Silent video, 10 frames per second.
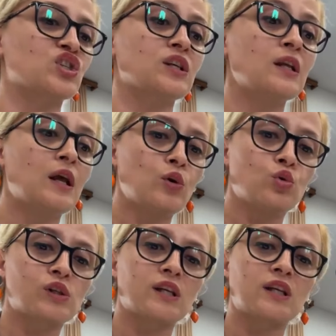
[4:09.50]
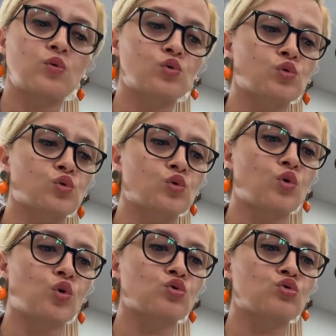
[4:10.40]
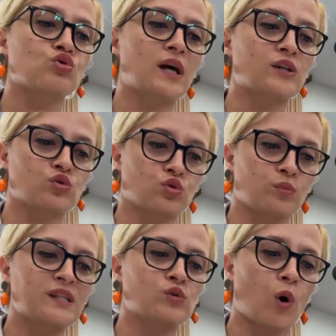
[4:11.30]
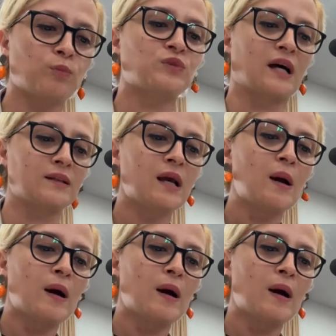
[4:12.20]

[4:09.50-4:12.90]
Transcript: için. Üzerine uzun uzun konuşacağız çünkü biz toptan